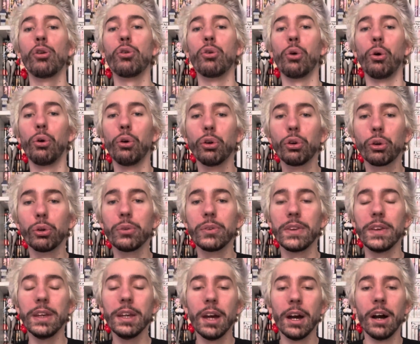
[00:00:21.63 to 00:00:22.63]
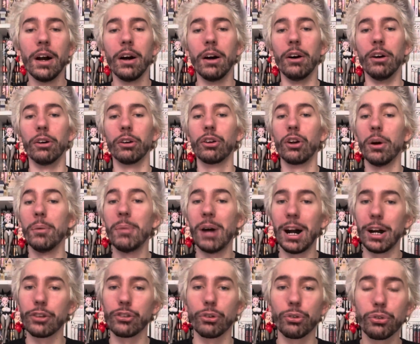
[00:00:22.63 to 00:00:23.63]
le recruter euh, comme
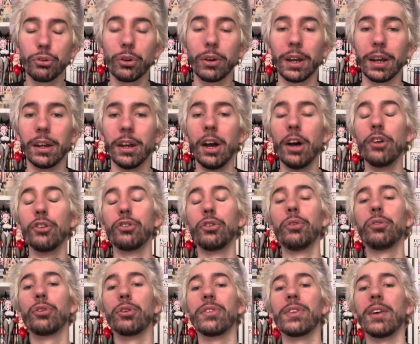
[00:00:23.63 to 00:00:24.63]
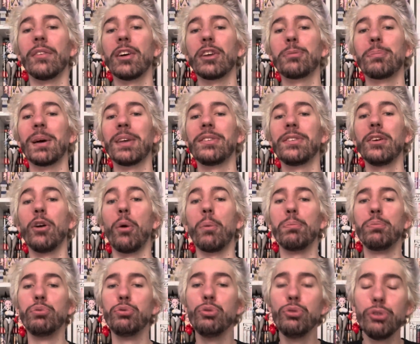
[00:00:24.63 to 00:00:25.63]
agent secret. Sauf que ça va se passer en
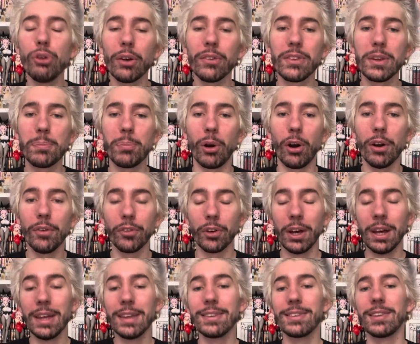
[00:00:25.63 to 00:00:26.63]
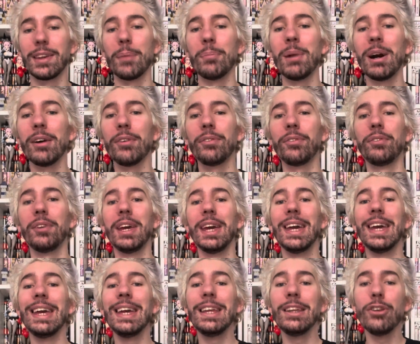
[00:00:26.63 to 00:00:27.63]
plusieurs épreuves. Ça m'a
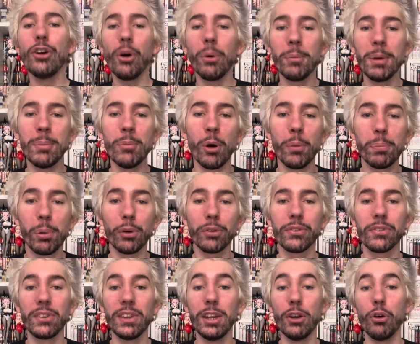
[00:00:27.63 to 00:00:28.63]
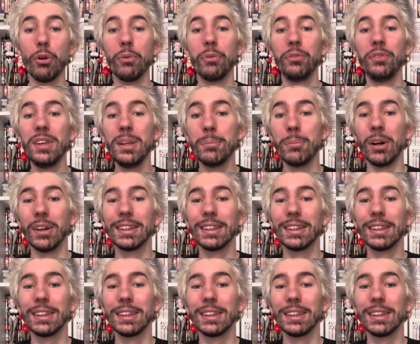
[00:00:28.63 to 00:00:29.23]
fait énormément penser au film